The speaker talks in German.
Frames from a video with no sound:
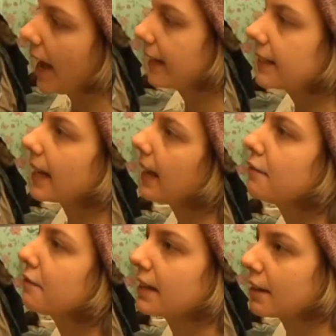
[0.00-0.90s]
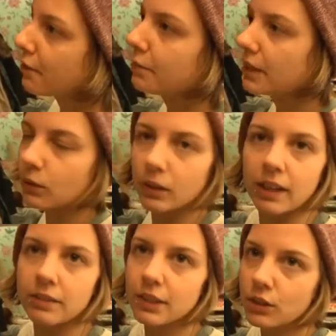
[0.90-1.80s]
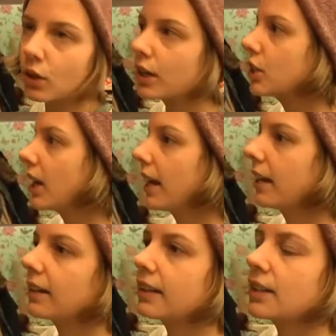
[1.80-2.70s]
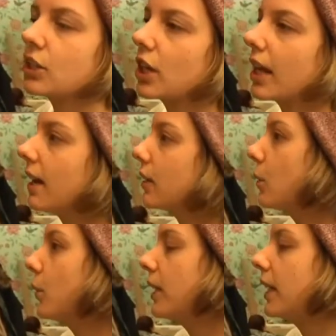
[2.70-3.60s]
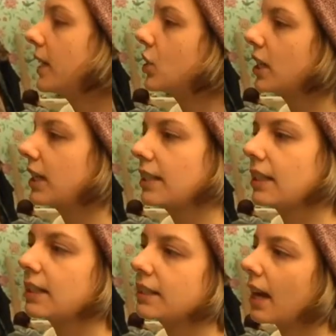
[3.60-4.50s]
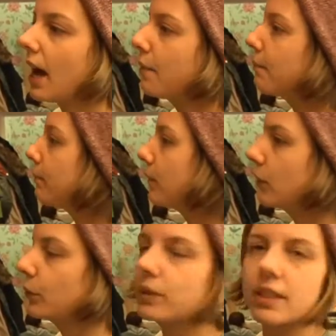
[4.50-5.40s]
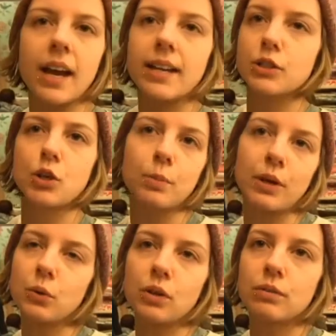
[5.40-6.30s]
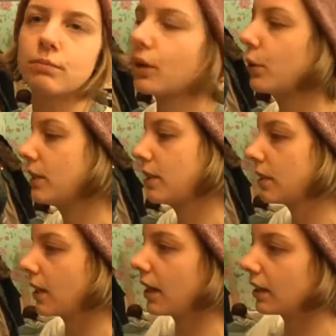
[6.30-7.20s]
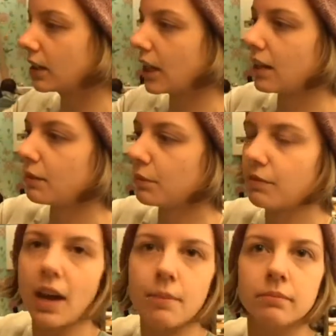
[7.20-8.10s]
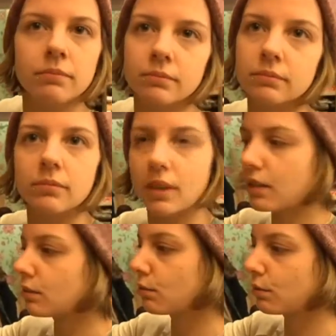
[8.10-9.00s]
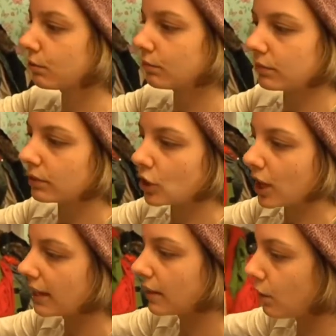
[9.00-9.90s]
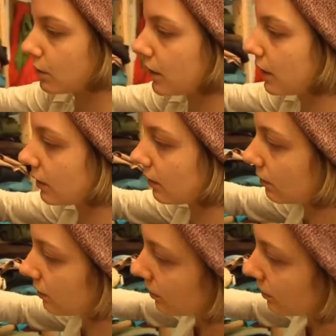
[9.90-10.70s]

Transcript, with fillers: Eigentlich alle Fächerverbindungen wie Deutsch, Englisch, Erdkunde, Geschichte, die haben unter 1,0, brauchen sie sich eigentlich gar nicht bewerben. Also schlechte Aussichten.